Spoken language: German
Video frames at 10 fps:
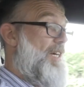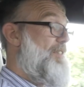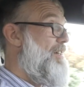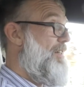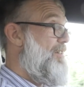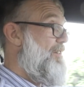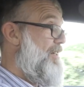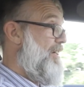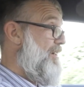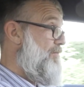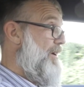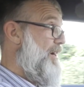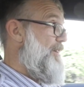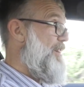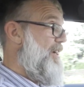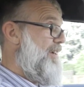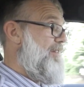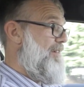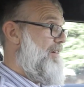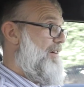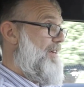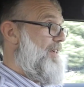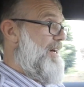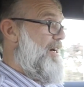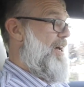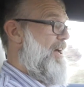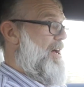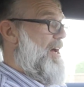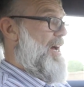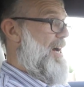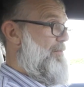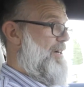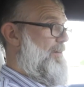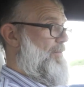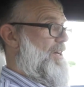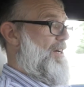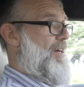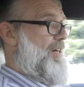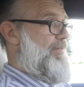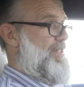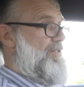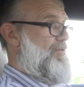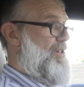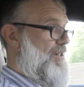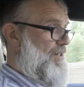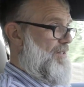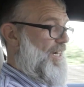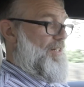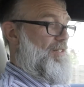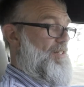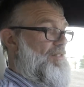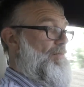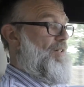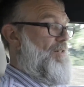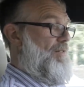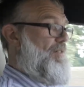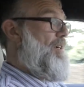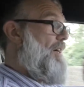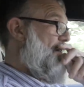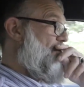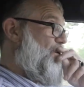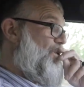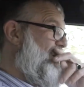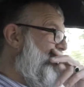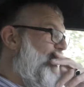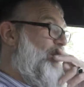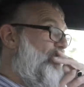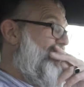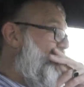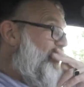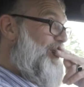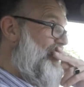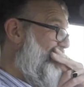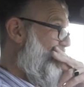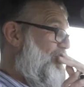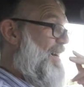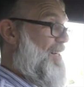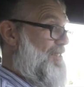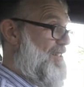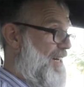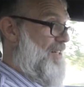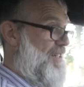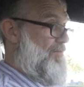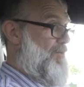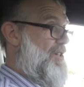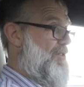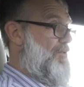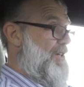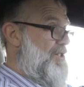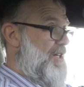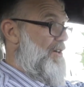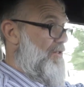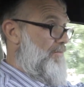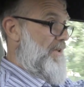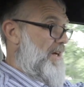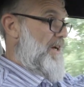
Gaskernlinie denke ich mal nicht. Ja? Aber äh, was natürlich interessant ist, dass man diesen Sicherheitsmodus drin hat. Für Leute, die jetzt nicht so erfahren sind, kann ich das ein bisschen runterschrauben,